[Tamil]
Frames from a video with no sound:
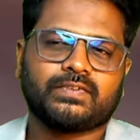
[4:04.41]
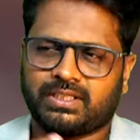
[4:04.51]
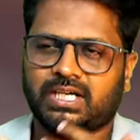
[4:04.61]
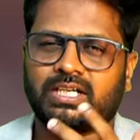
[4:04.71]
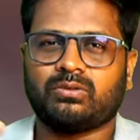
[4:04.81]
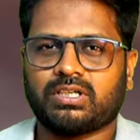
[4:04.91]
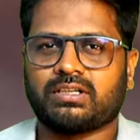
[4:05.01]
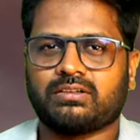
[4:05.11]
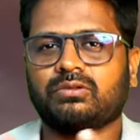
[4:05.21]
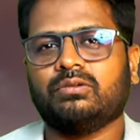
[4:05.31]
ஏதாவது ஒரு
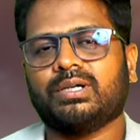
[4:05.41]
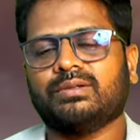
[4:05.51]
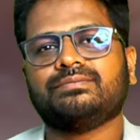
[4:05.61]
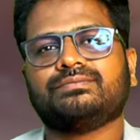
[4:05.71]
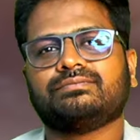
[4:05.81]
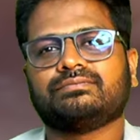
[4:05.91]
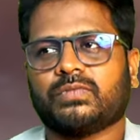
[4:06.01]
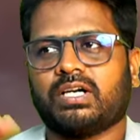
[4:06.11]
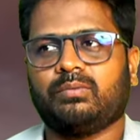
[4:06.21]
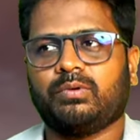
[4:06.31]
காரணம் சொல்லுவாங்க
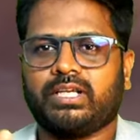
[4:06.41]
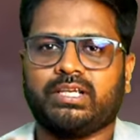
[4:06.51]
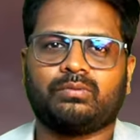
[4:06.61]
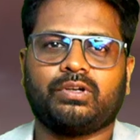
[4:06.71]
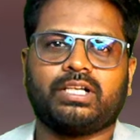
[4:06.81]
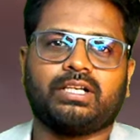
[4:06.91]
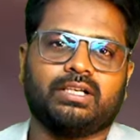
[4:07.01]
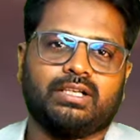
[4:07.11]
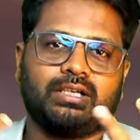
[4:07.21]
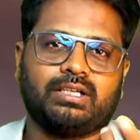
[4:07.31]
நான் அங்கே போயிட்டேன் இங்கே போயிட்டேன்
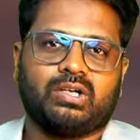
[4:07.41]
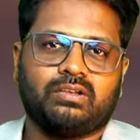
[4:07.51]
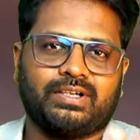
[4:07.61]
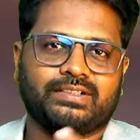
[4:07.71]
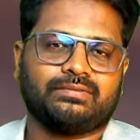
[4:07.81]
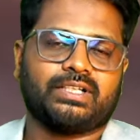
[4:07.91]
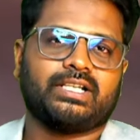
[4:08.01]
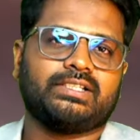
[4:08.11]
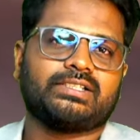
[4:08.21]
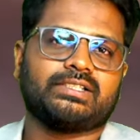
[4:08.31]
என்னோடய வீடு ஷிஃப்ட்
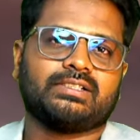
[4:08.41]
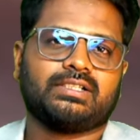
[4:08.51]
ஆயிடுச்சு